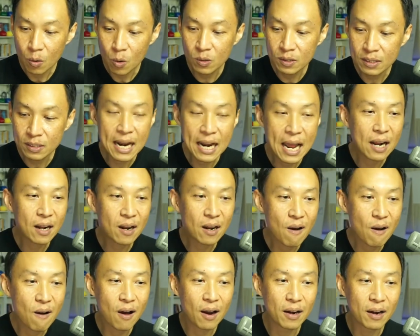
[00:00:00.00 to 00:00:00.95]
คุณธนา
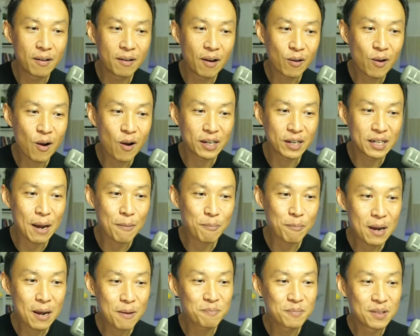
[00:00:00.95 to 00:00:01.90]
กรก่อนกลับ
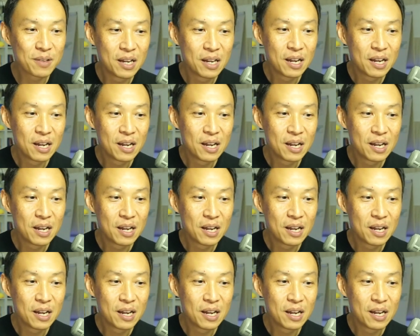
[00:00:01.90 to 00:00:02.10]
ครับ